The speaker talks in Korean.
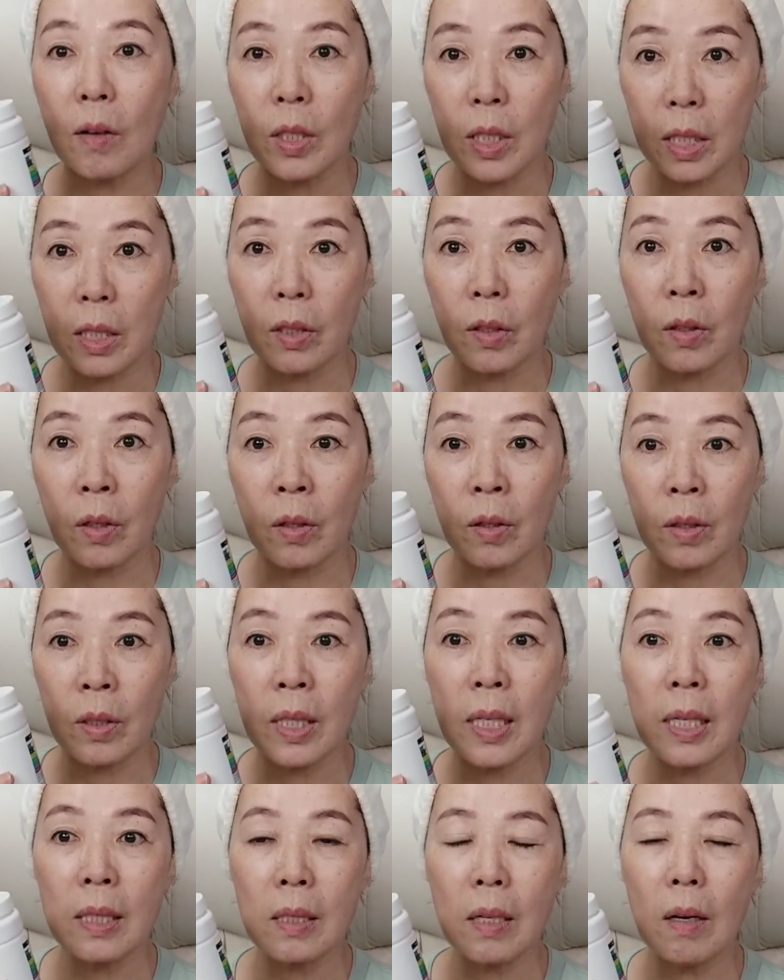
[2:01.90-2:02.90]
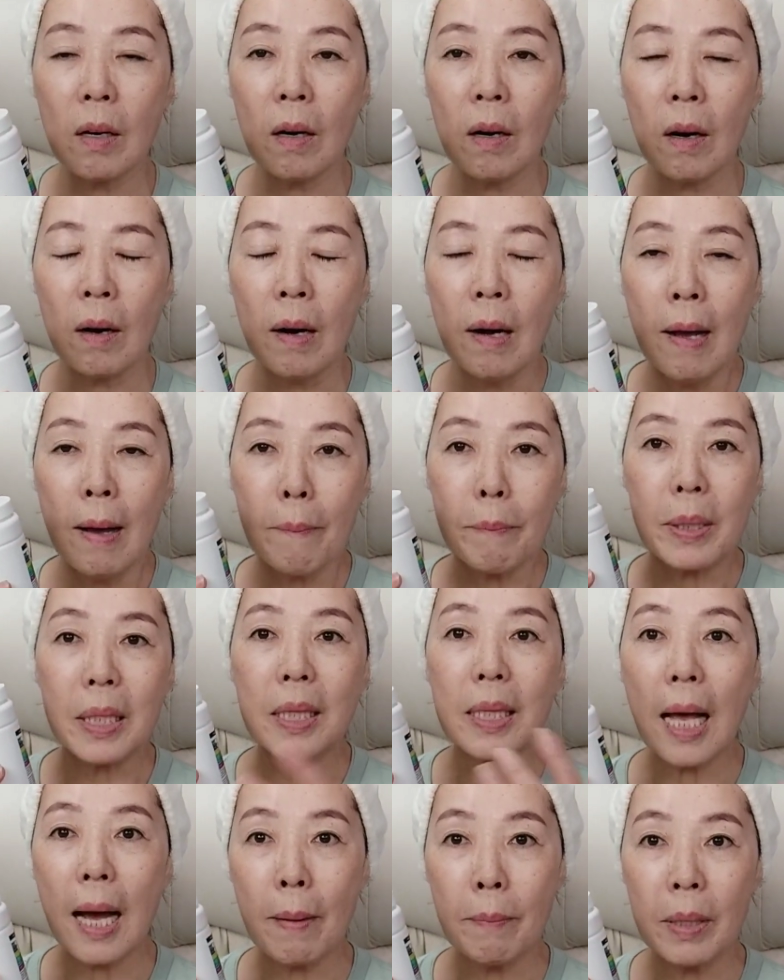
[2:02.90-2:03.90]
들어있어요. 그래서
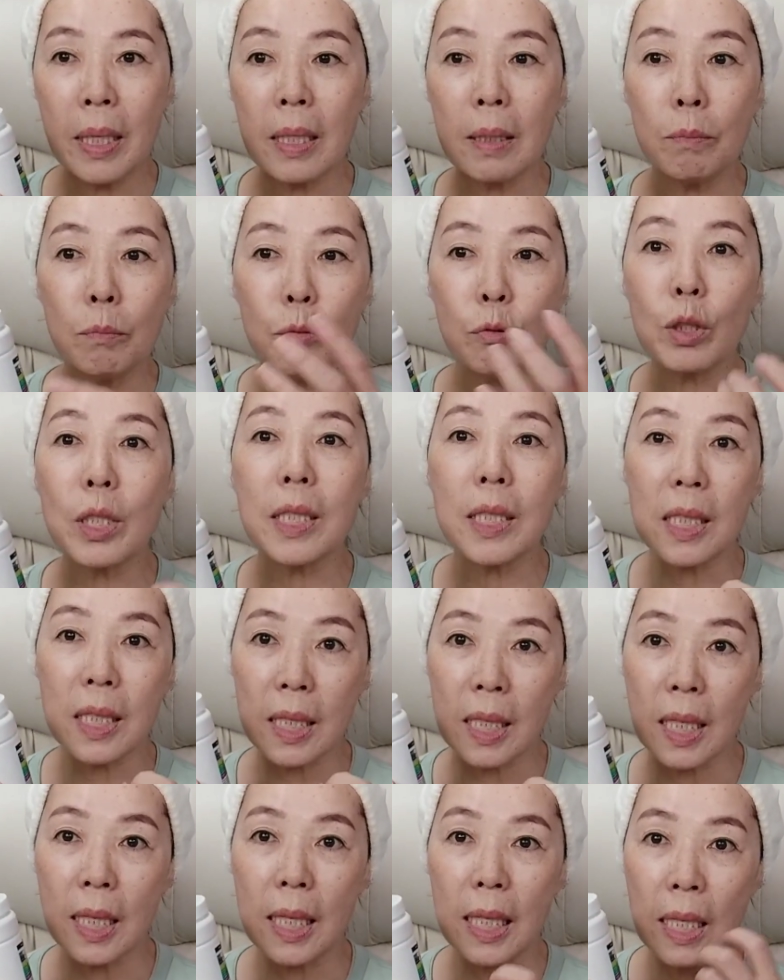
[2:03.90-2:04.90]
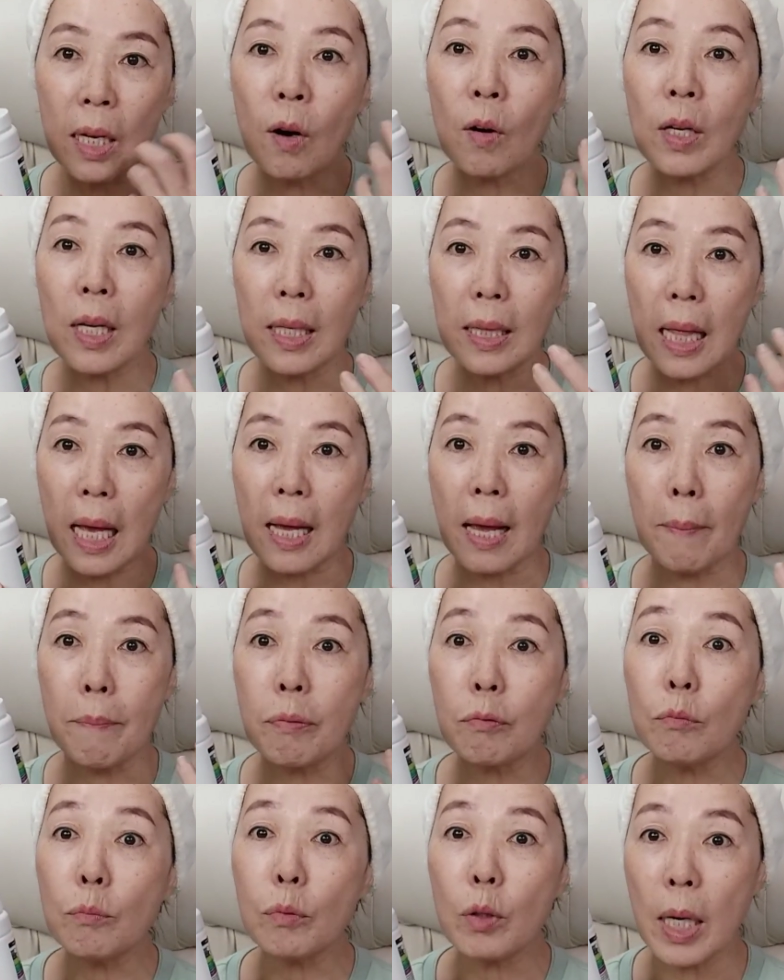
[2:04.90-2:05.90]
비타민, 무기질 이런 게 되게
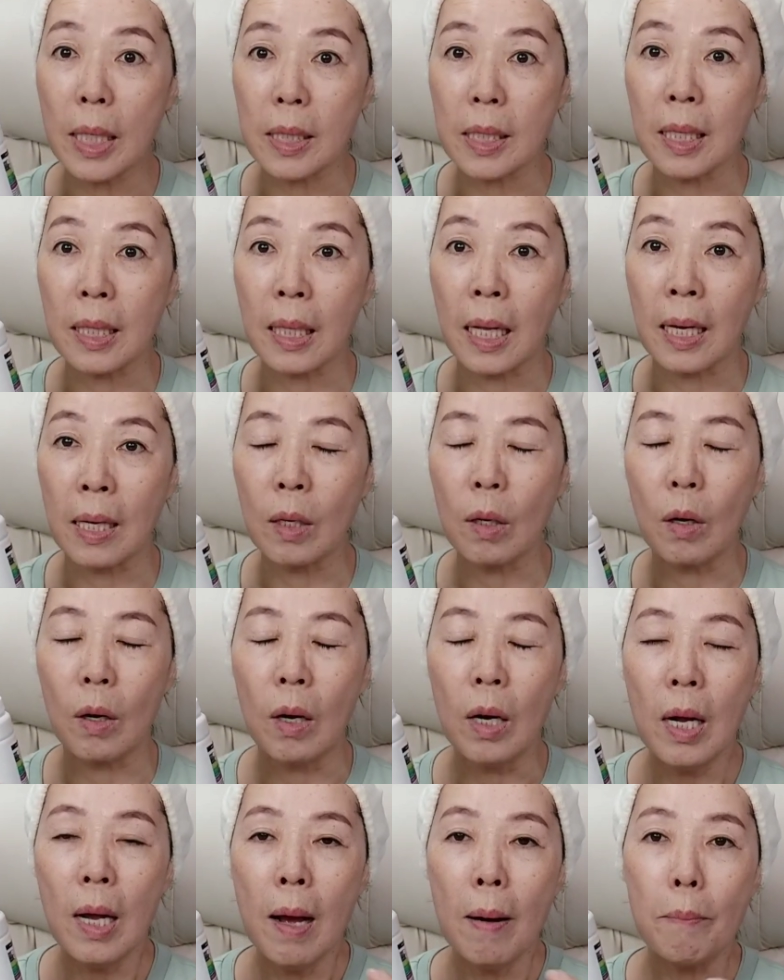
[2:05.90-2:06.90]
풍부하잖아요.